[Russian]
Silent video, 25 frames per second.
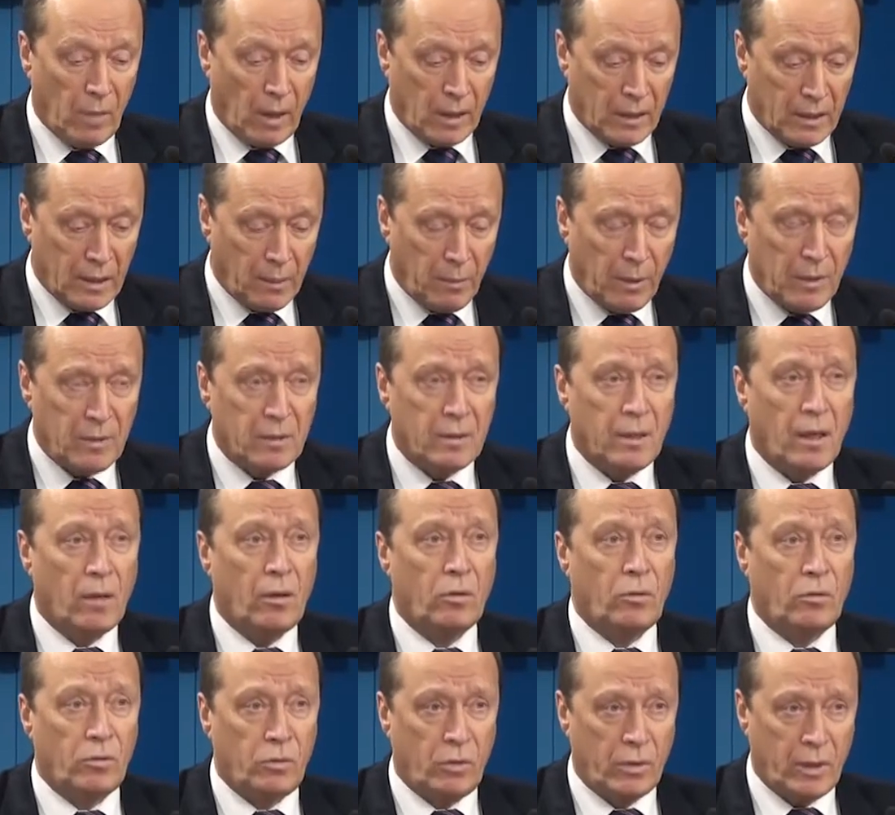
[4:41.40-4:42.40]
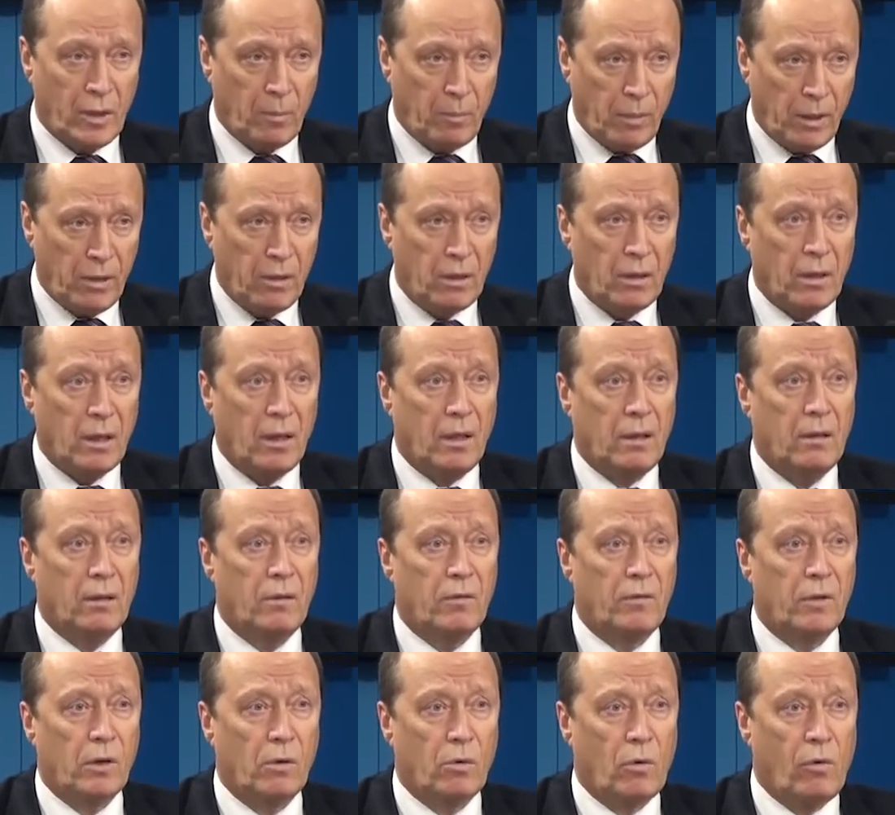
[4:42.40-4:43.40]
запоздала, но все-таки приняла
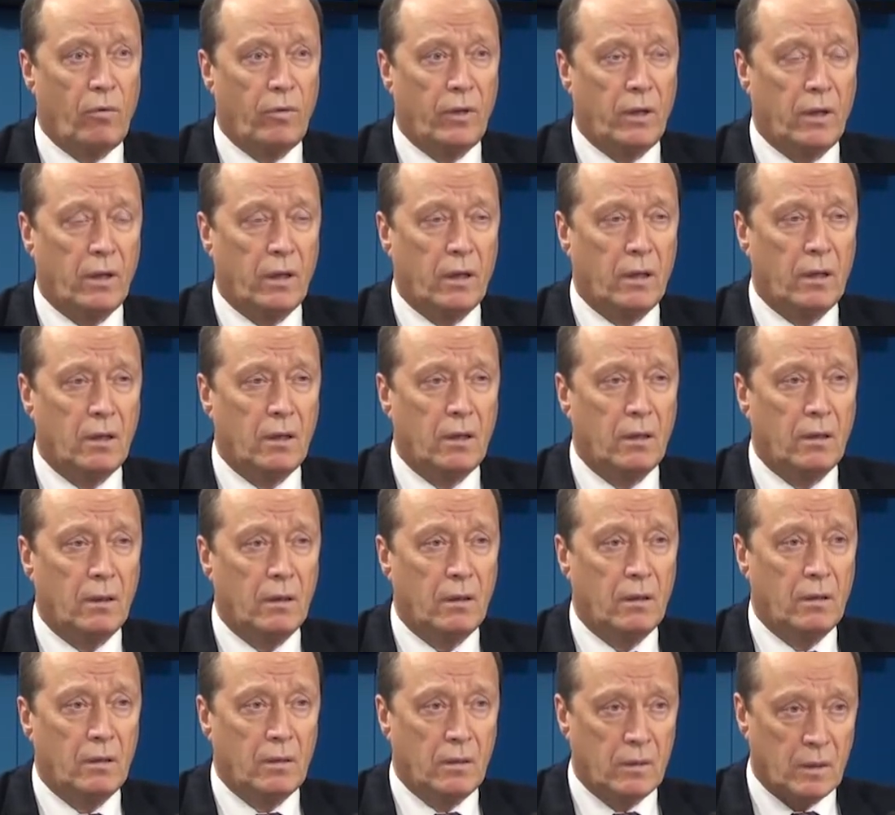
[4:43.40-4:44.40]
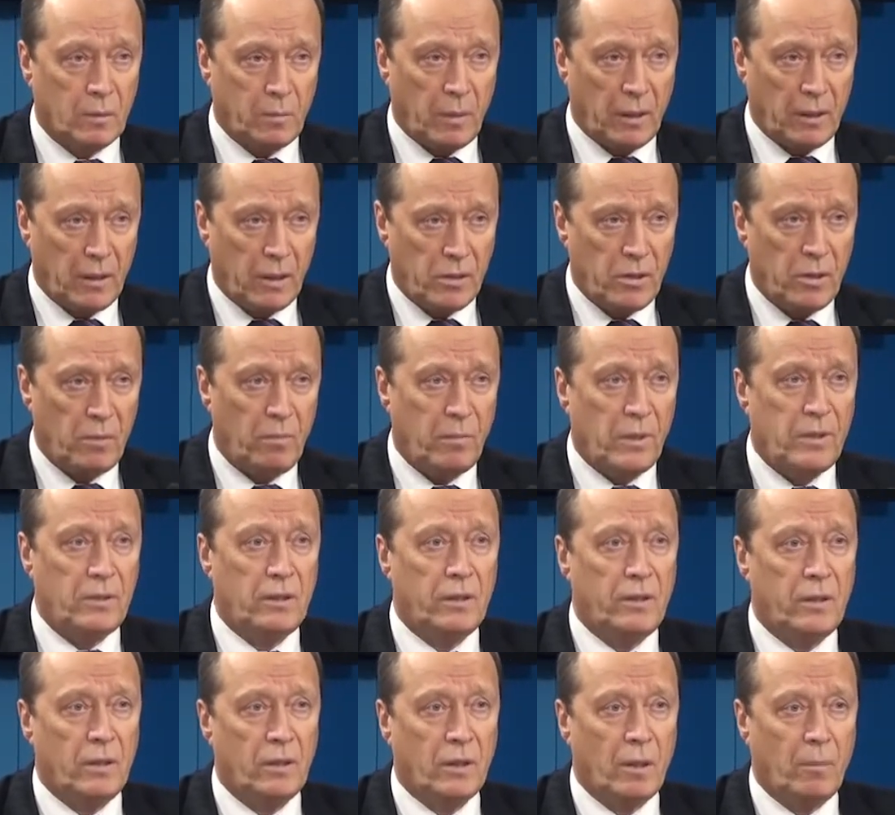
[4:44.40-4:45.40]
Верховная Рада с подачи
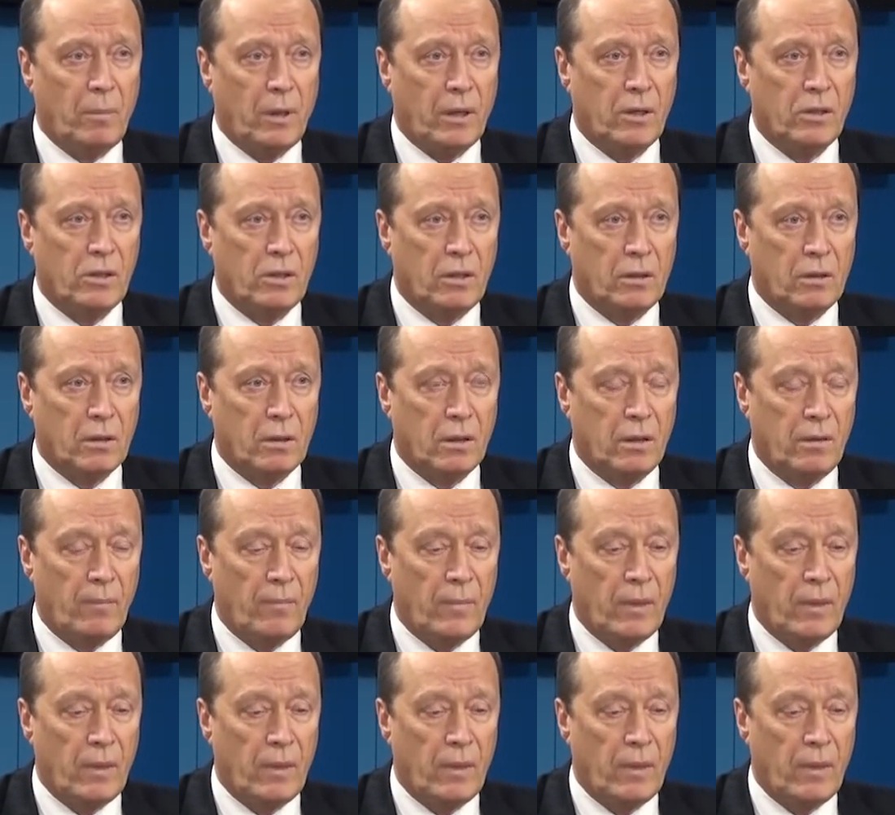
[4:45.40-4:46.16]
президента Порошенко.